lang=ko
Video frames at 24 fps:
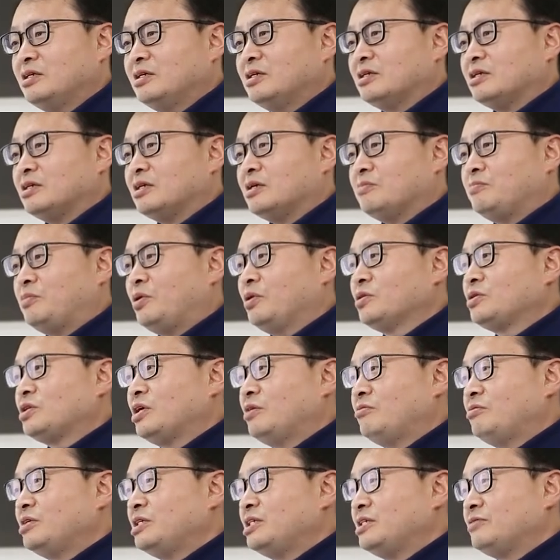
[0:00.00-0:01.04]
어,
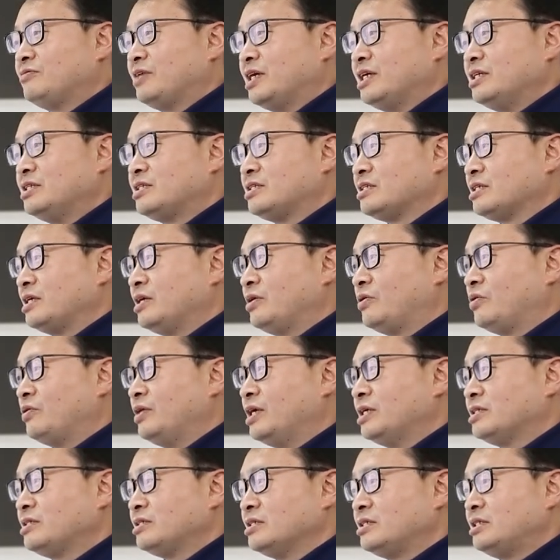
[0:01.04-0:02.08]
포터블 디바이스의
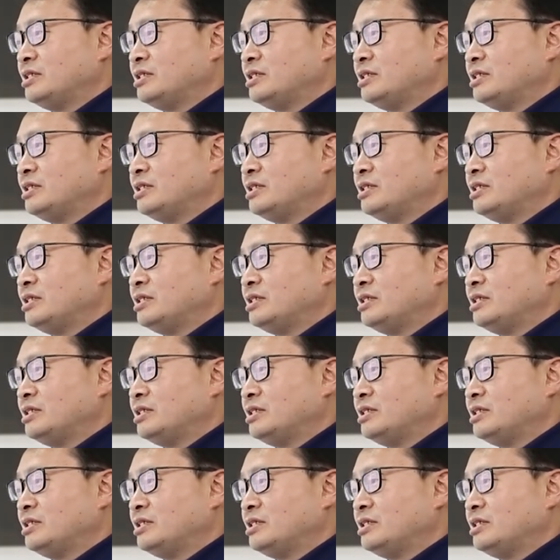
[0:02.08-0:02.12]
OS